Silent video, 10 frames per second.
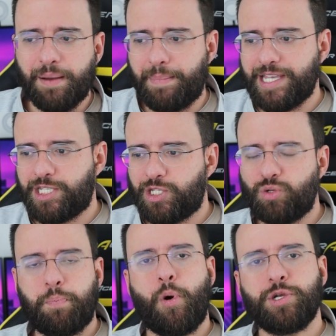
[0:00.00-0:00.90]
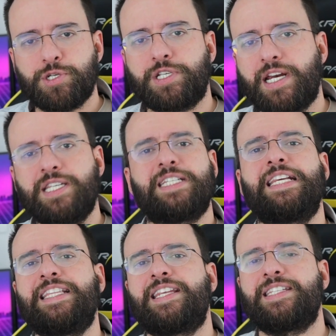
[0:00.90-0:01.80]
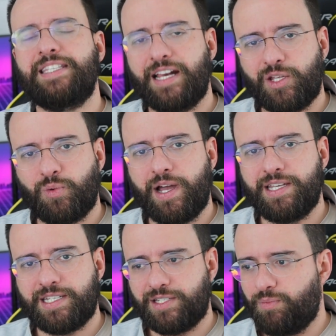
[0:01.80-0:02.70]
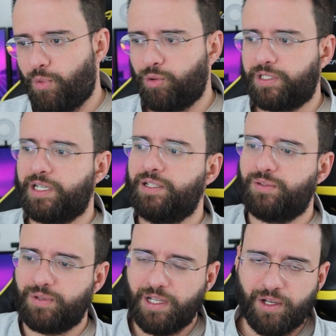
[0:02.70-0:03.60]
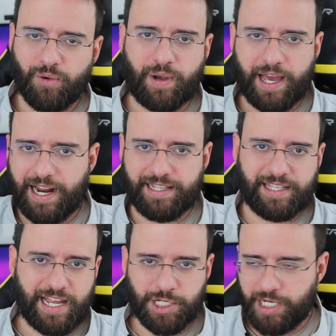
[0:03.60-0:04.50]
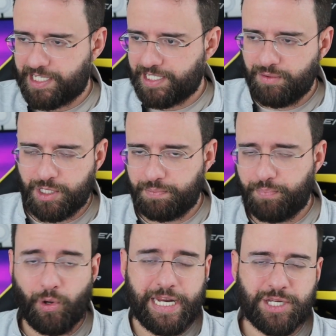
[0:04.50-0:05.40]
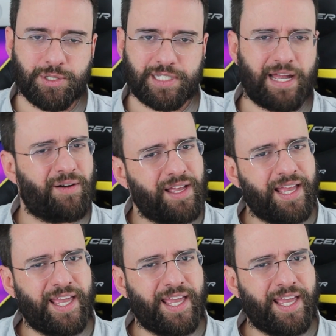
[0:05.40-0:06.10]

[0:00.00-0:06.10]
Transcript: mas de supostos grandes líderes intelectuais que estão moldando o caráter e a direção de políticos e tal,